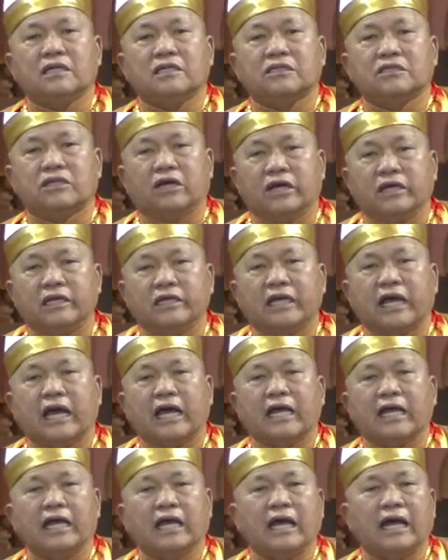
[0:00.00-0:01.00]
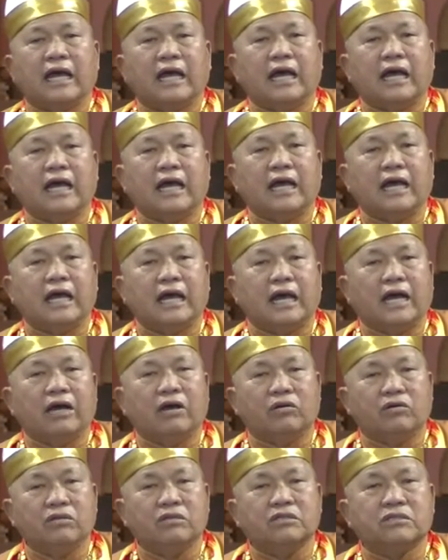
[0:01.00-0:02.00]
所以啊。
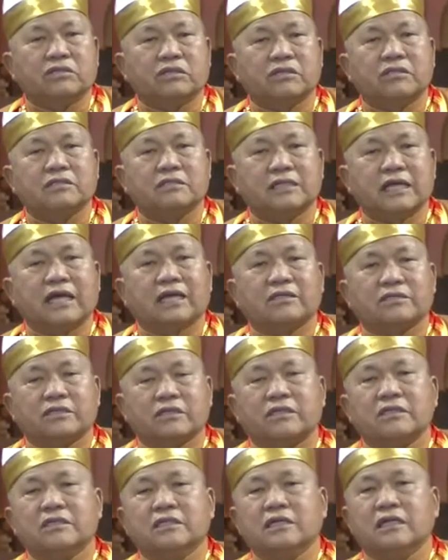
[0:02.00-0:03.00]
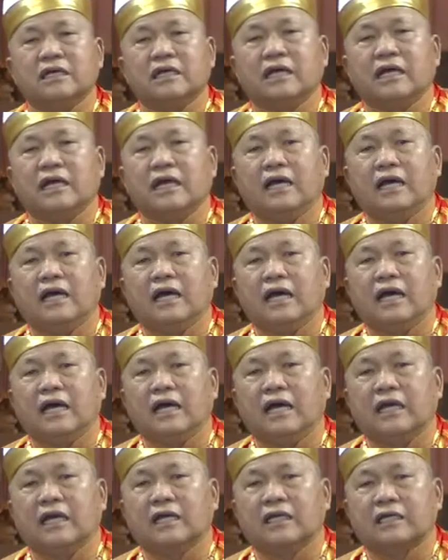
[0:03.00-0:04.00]
啊，温神煞神，
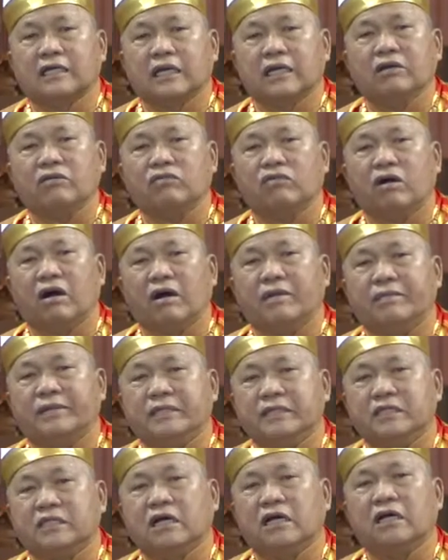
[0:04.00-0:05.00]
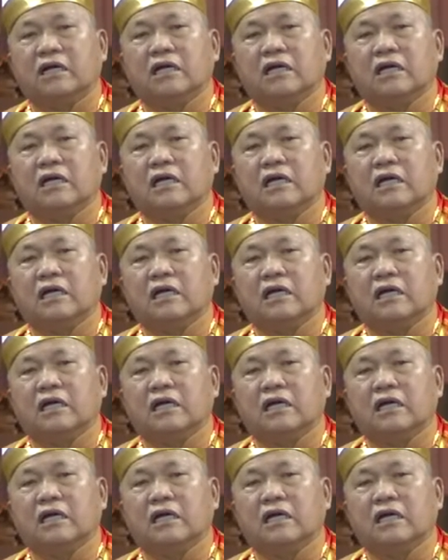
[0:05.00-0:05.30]
给我们的